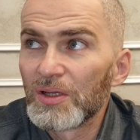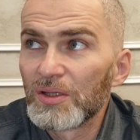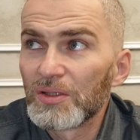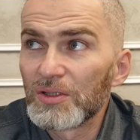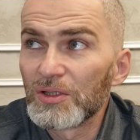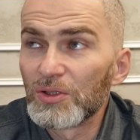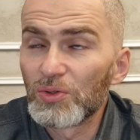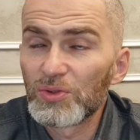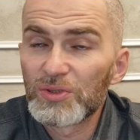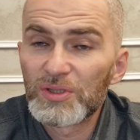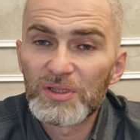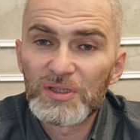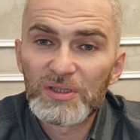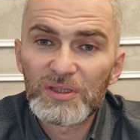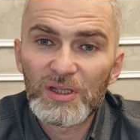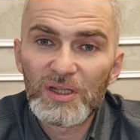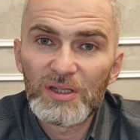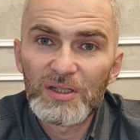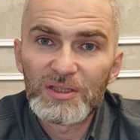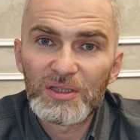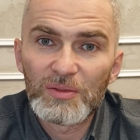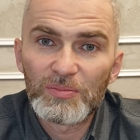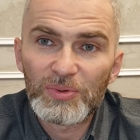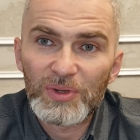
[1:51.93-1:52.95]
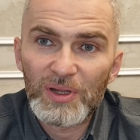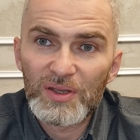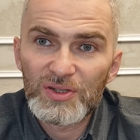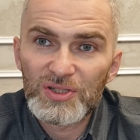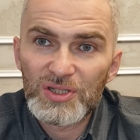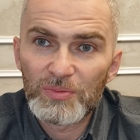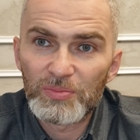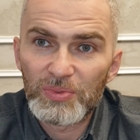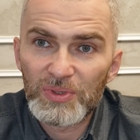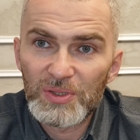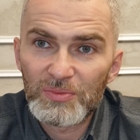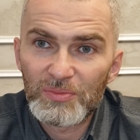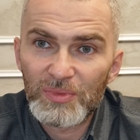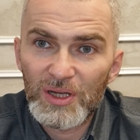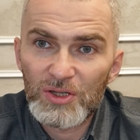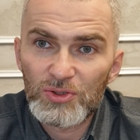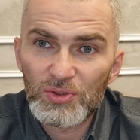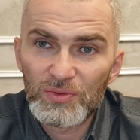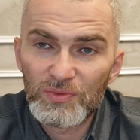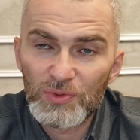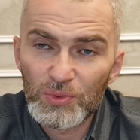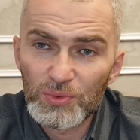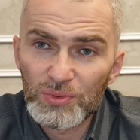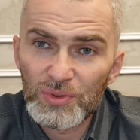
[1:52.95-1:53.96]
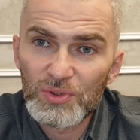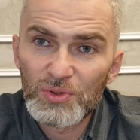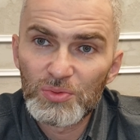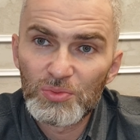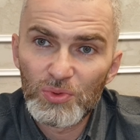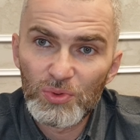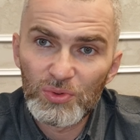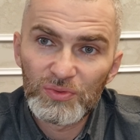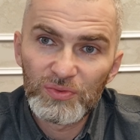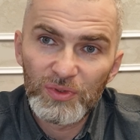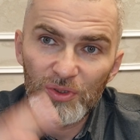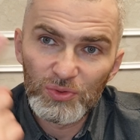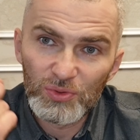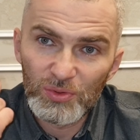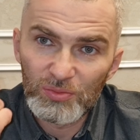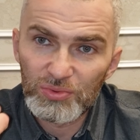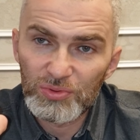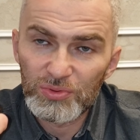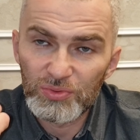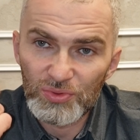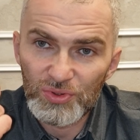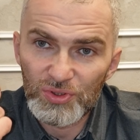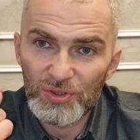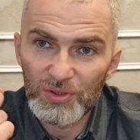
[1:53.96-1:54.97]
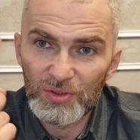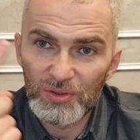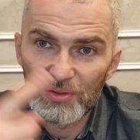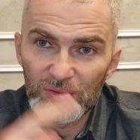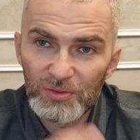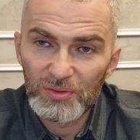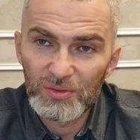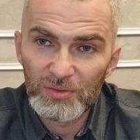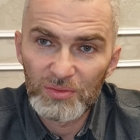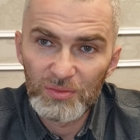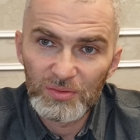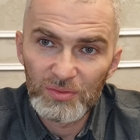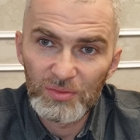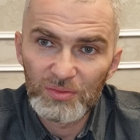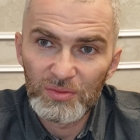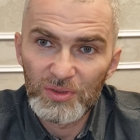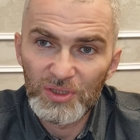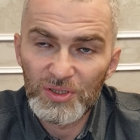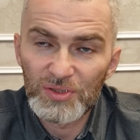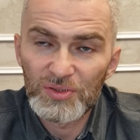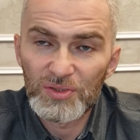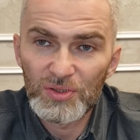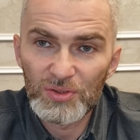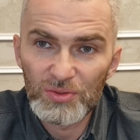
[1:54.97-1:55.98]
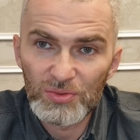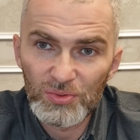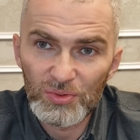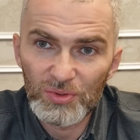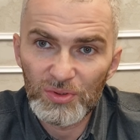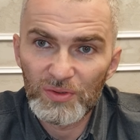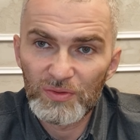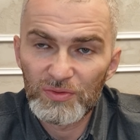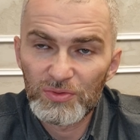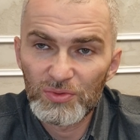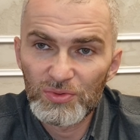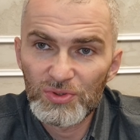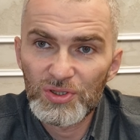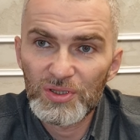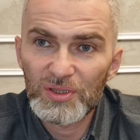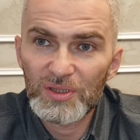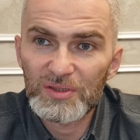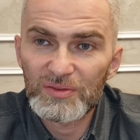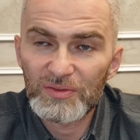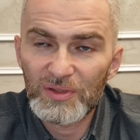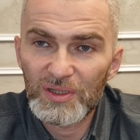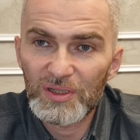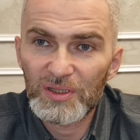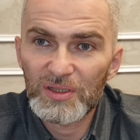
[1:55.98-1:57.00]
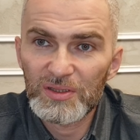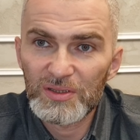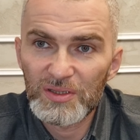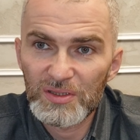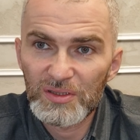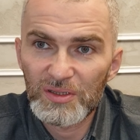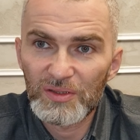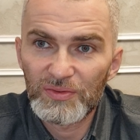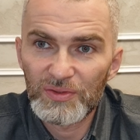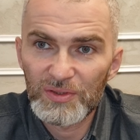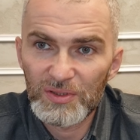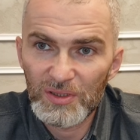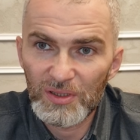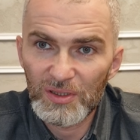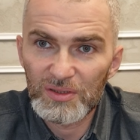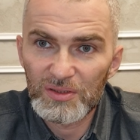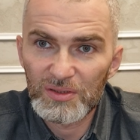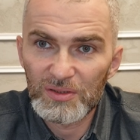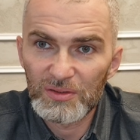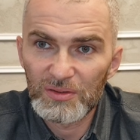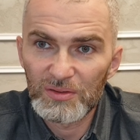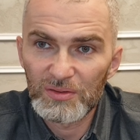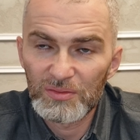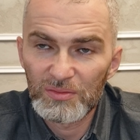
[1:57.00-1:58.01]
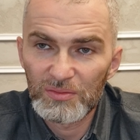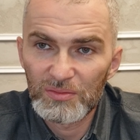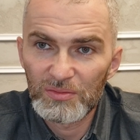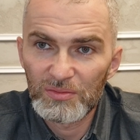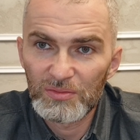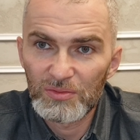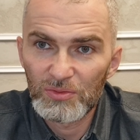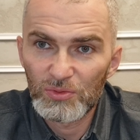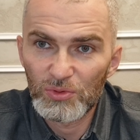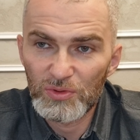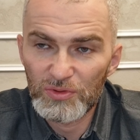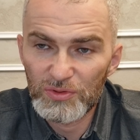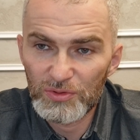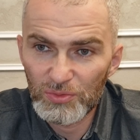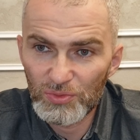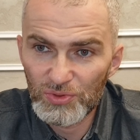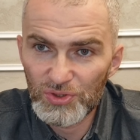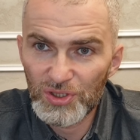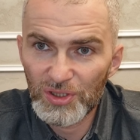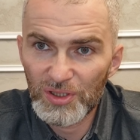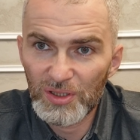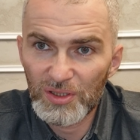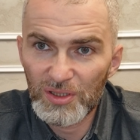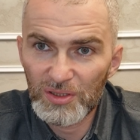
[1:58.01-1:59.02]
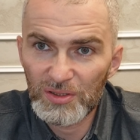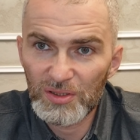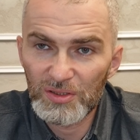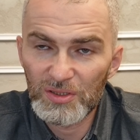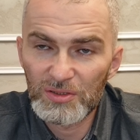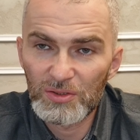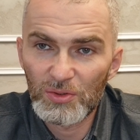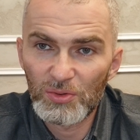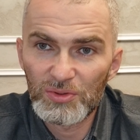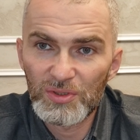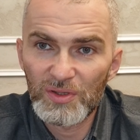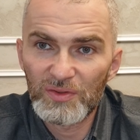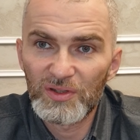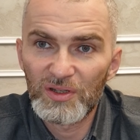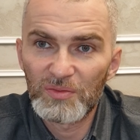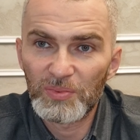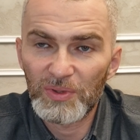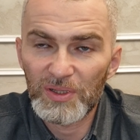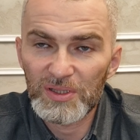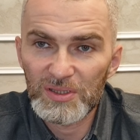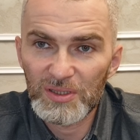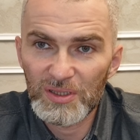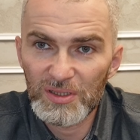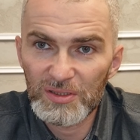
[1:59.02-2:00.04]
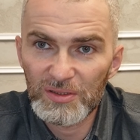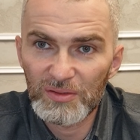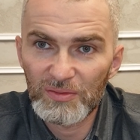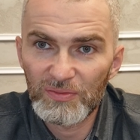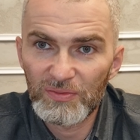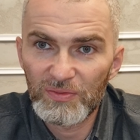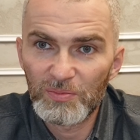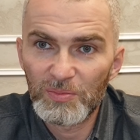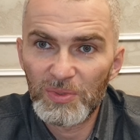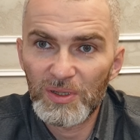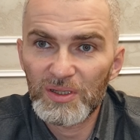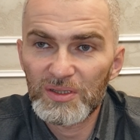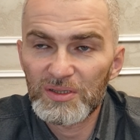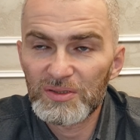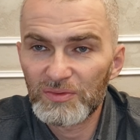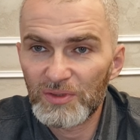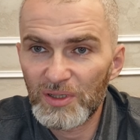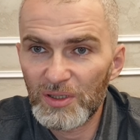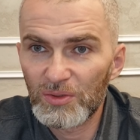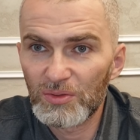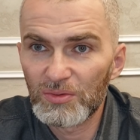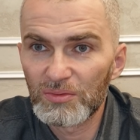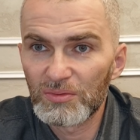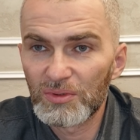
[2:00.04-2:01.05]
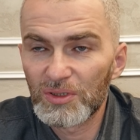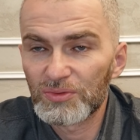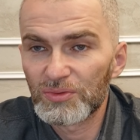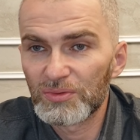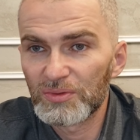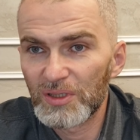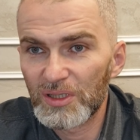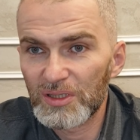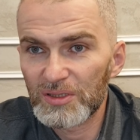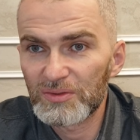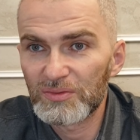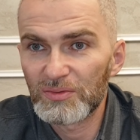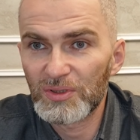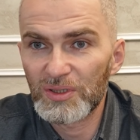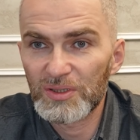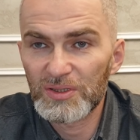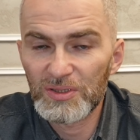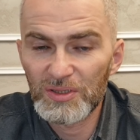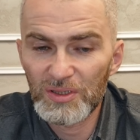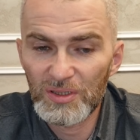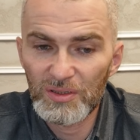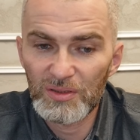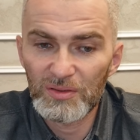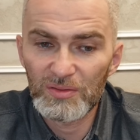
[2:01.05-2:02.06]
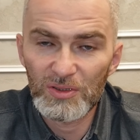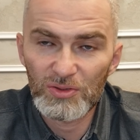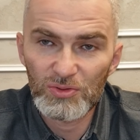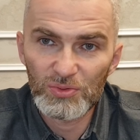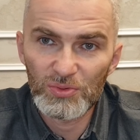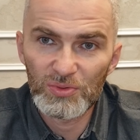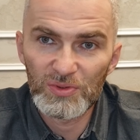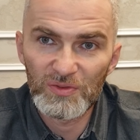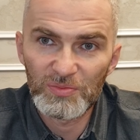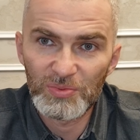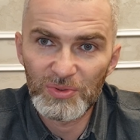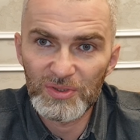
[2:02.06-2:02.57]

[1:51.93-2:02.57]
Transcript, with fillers: И грузинская элита правящая понимает, что вернуть они могут в одном случае эти территории, в случае развала Российской Федерации. То есть в случае каких-то деструктивных процессов по развалу государства России, на что они в